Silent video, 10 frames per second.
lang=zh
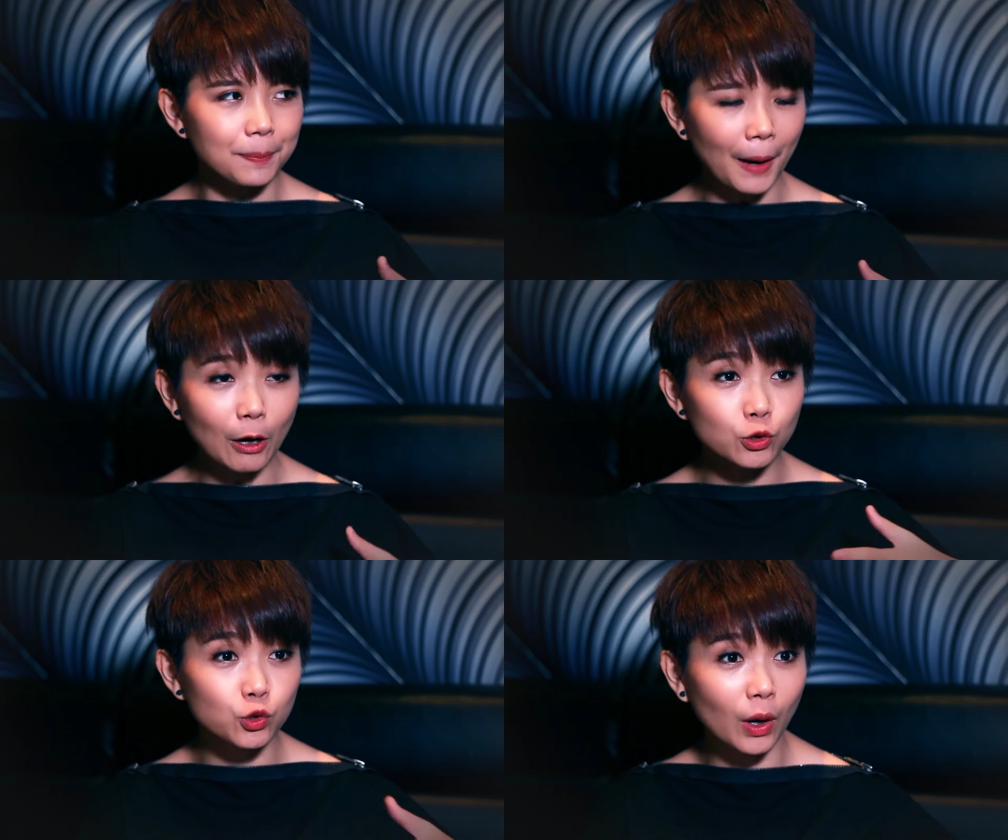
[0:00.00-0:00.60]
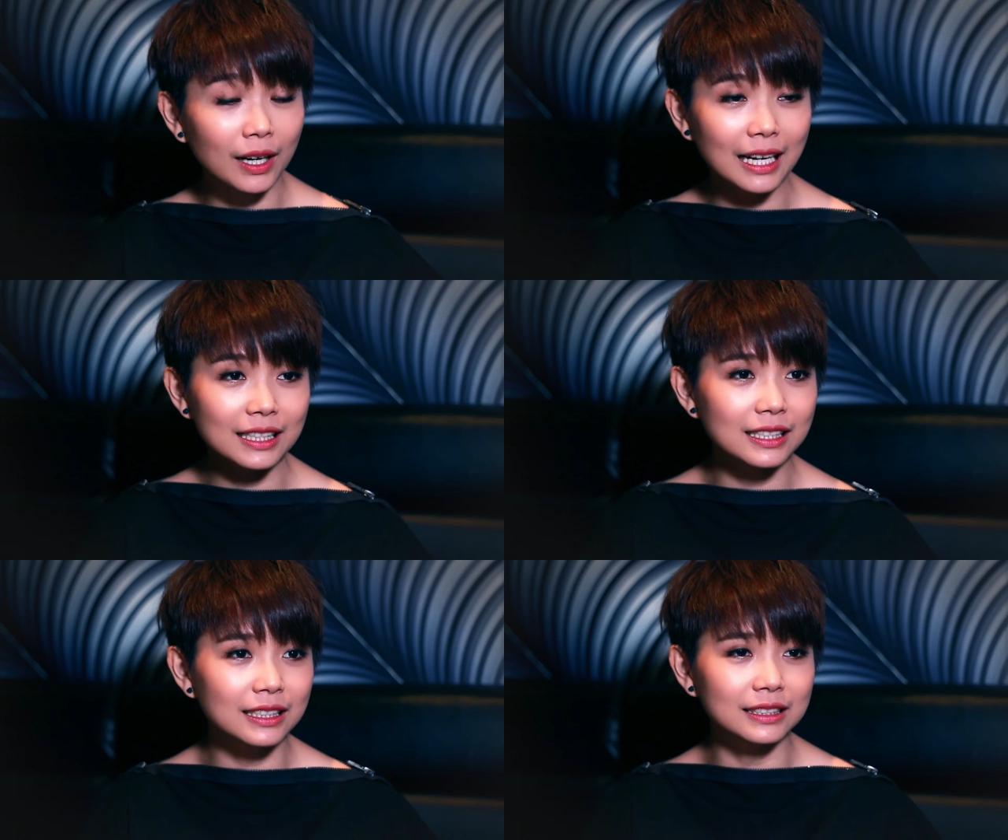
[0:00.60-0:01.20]
包装啊
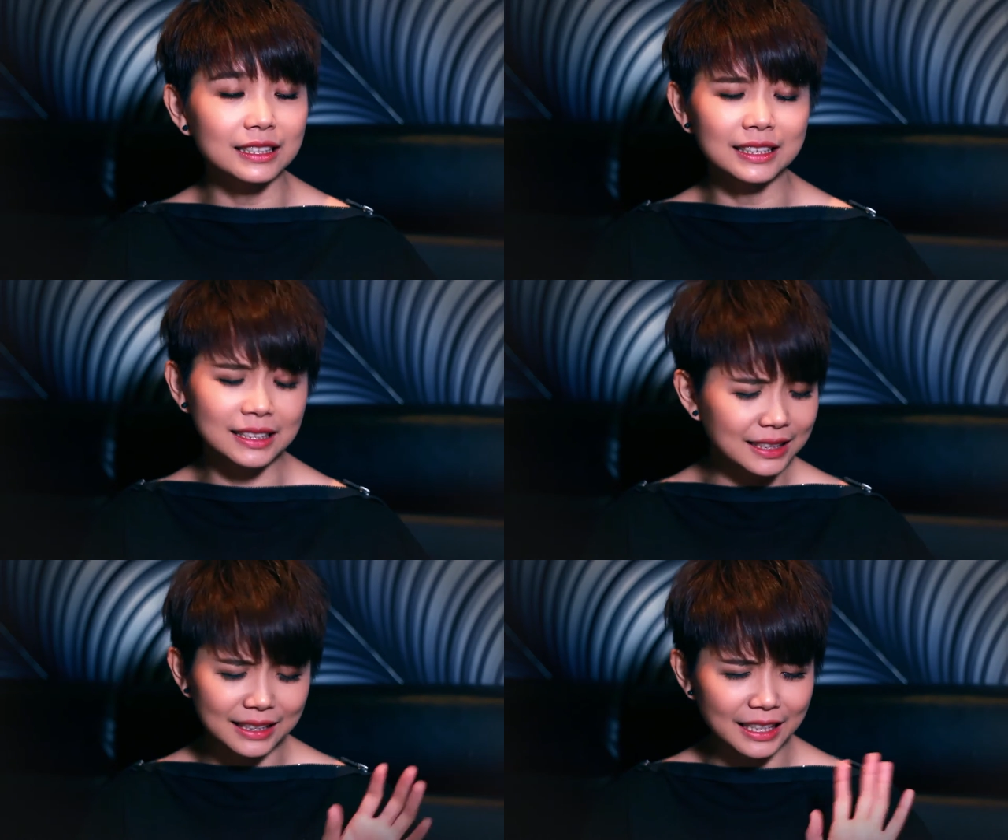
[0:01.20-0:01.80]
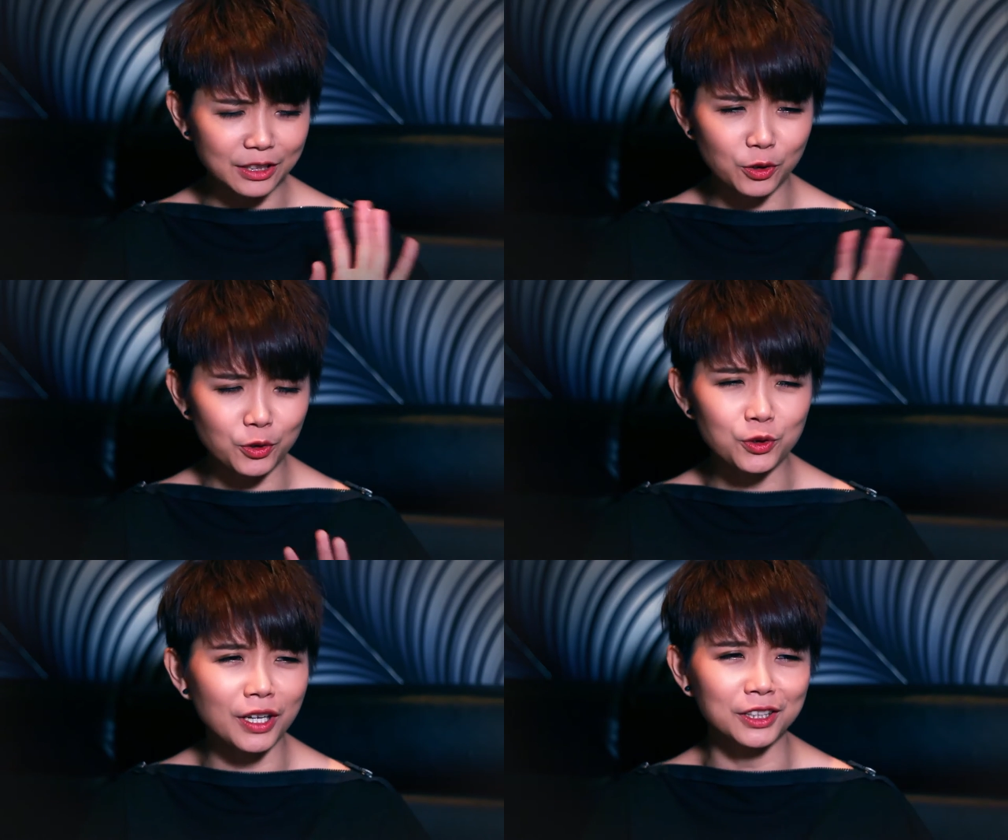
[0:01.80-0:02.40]
设计，其实这些也都
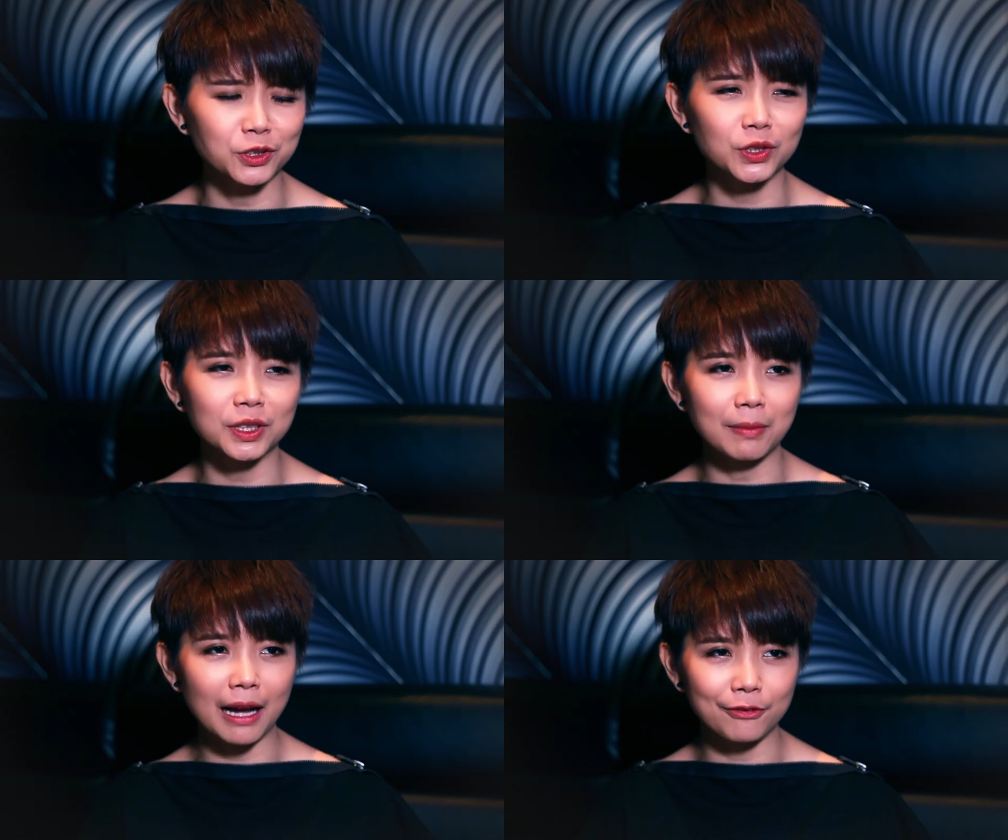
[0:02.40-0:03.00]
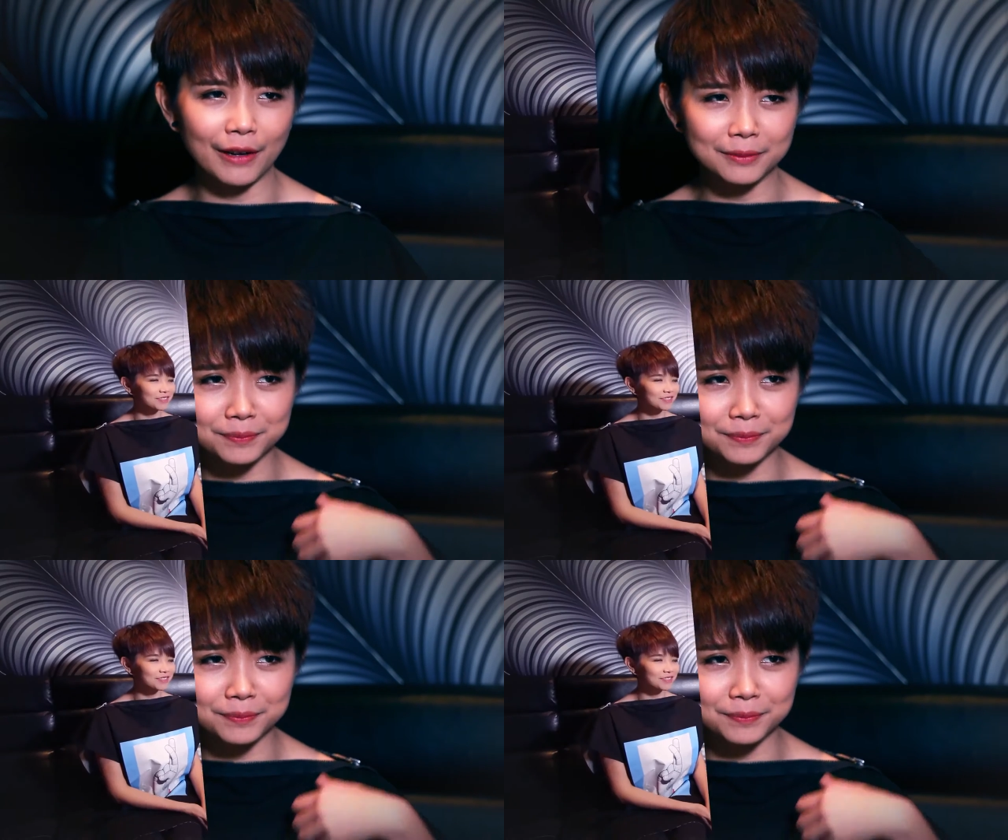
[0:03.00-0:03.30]
遇到很多的麻烦。